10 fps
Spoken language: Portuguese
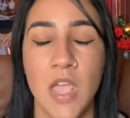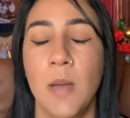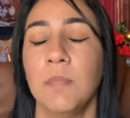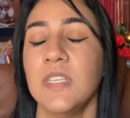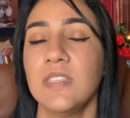
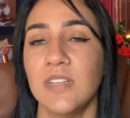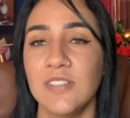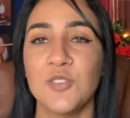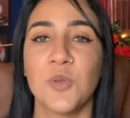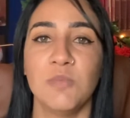Mas
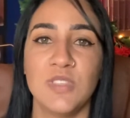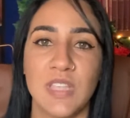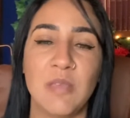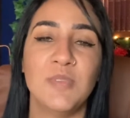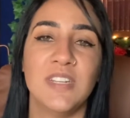antes, como
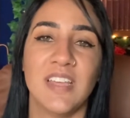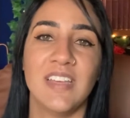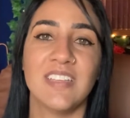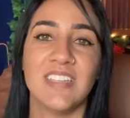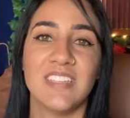sempre, né,
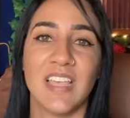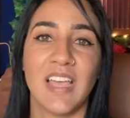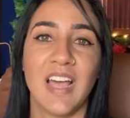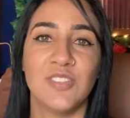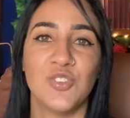aqueles
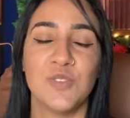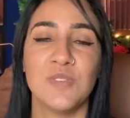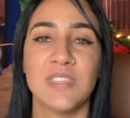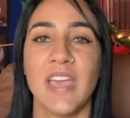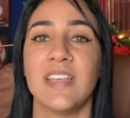
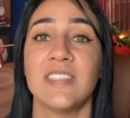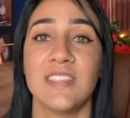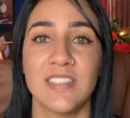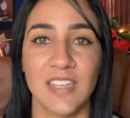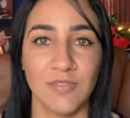recadinhos que é se
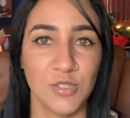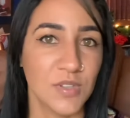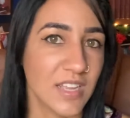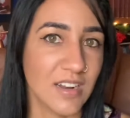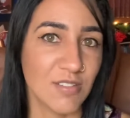inscreva no
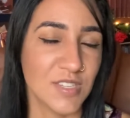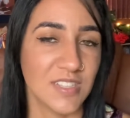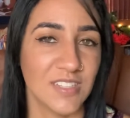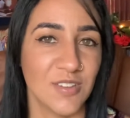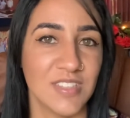canal se
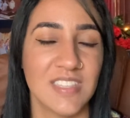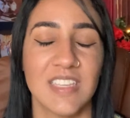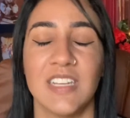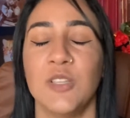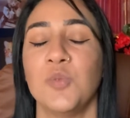ainda não é
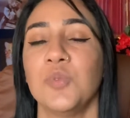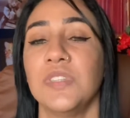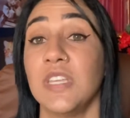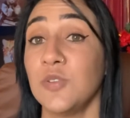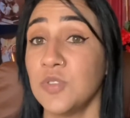inscrito,
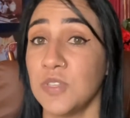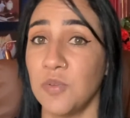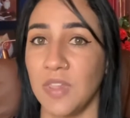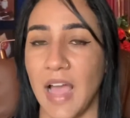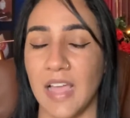deixe seu
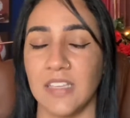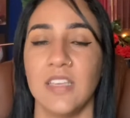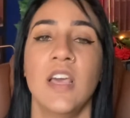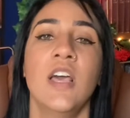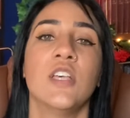like,
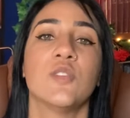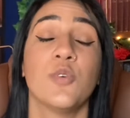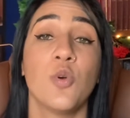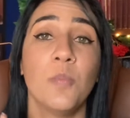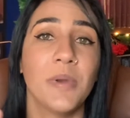se
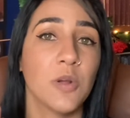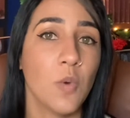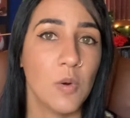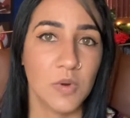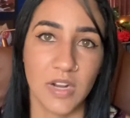for comprar
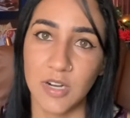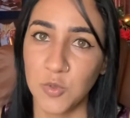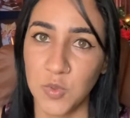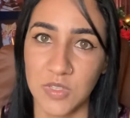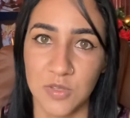qualquer
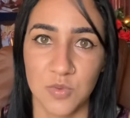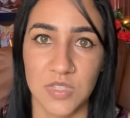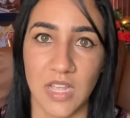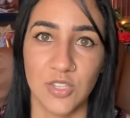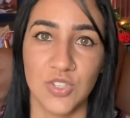coisa no
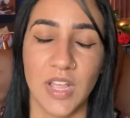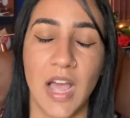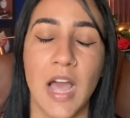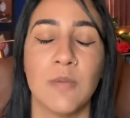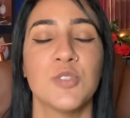site da
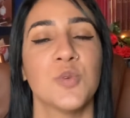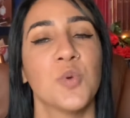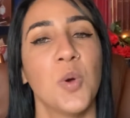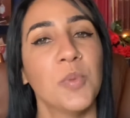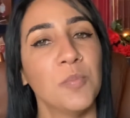Amazon,
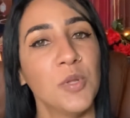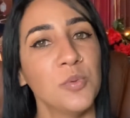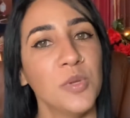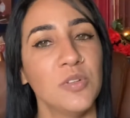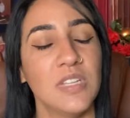compra pelo
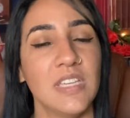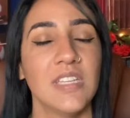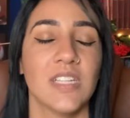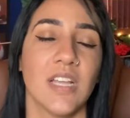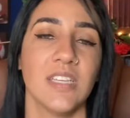meu link,
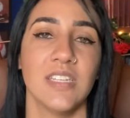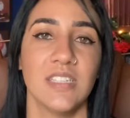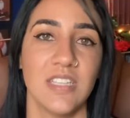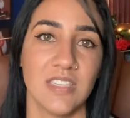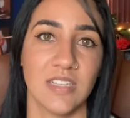tá aqui na
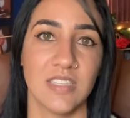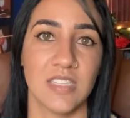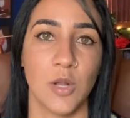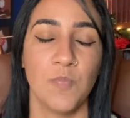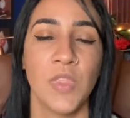
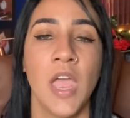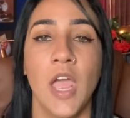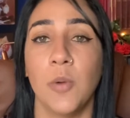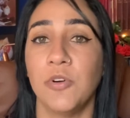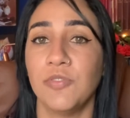descrição.
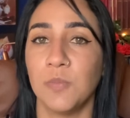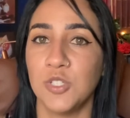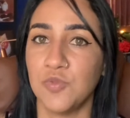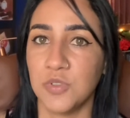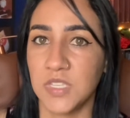É uma forma
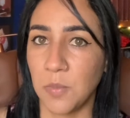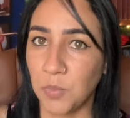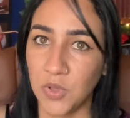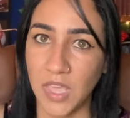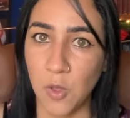de você
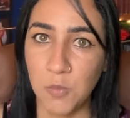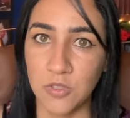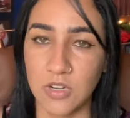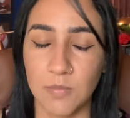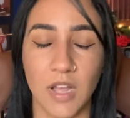apoiar o meu
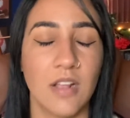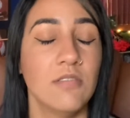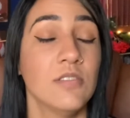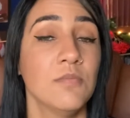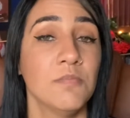
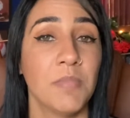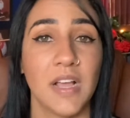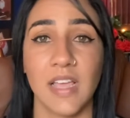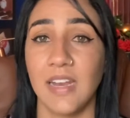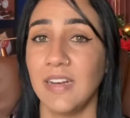trabalho, não
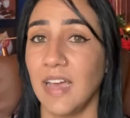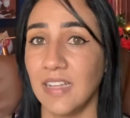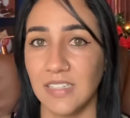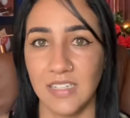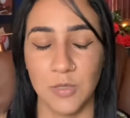pagar
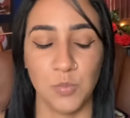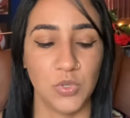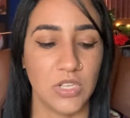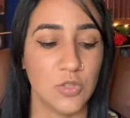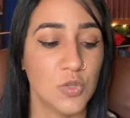nada além por
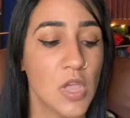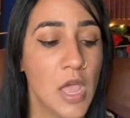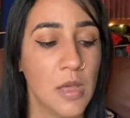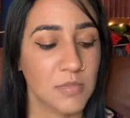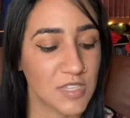isso,
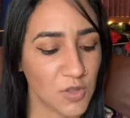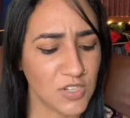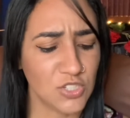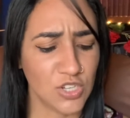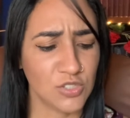mas agora
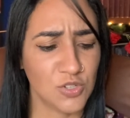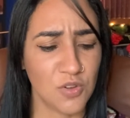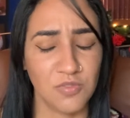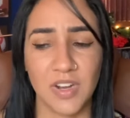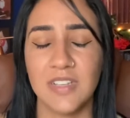chega de
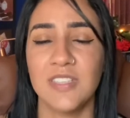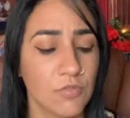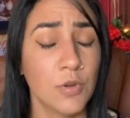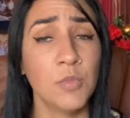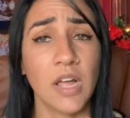conversa,
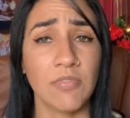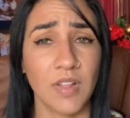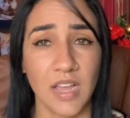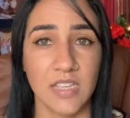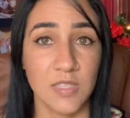vamos lá
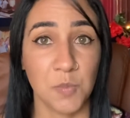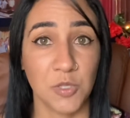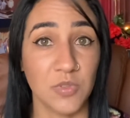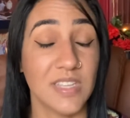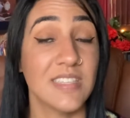falar a
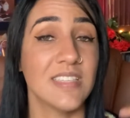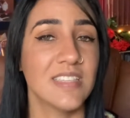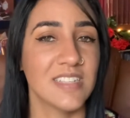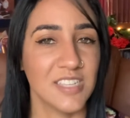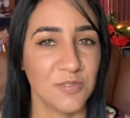respeito desses
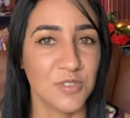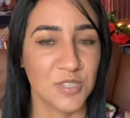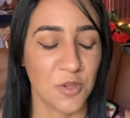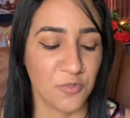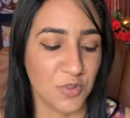livros
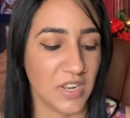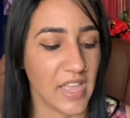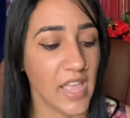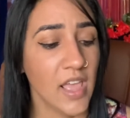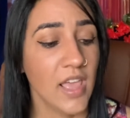que eu vou
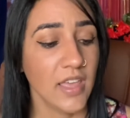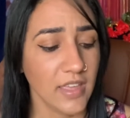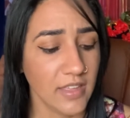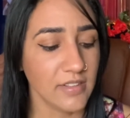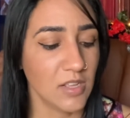ler
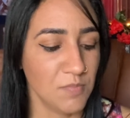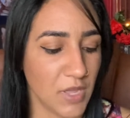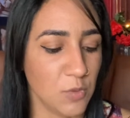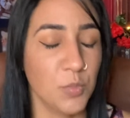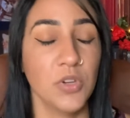e
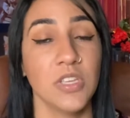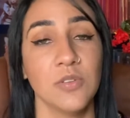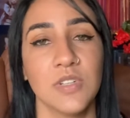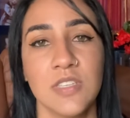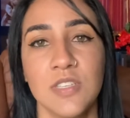também um
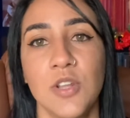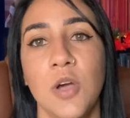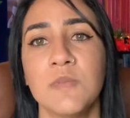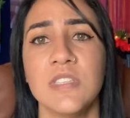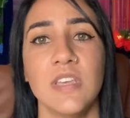pouquinho da
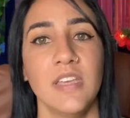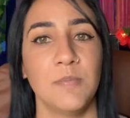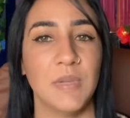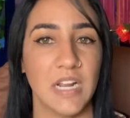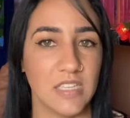sinopse. E aí,
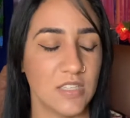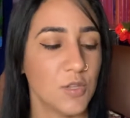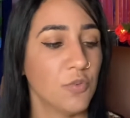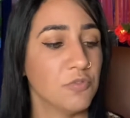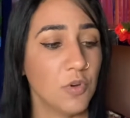para isso,
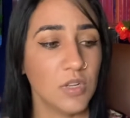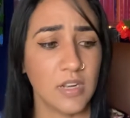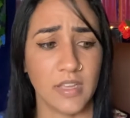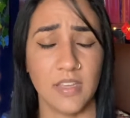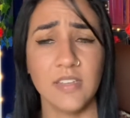eu vou
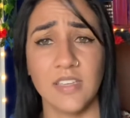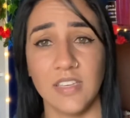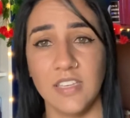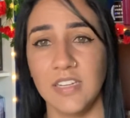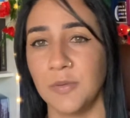ler
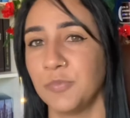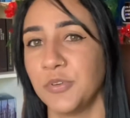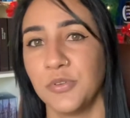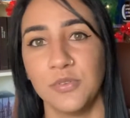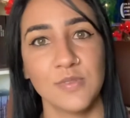aqui, né?
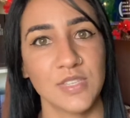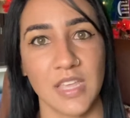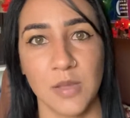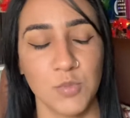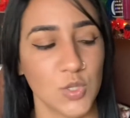Porque eu não
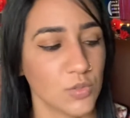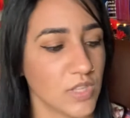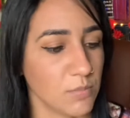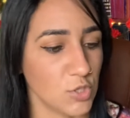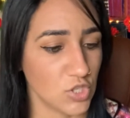sei
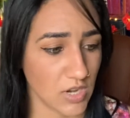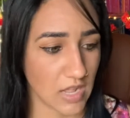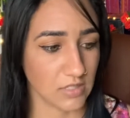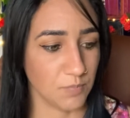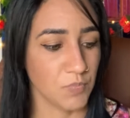absolutamente nada.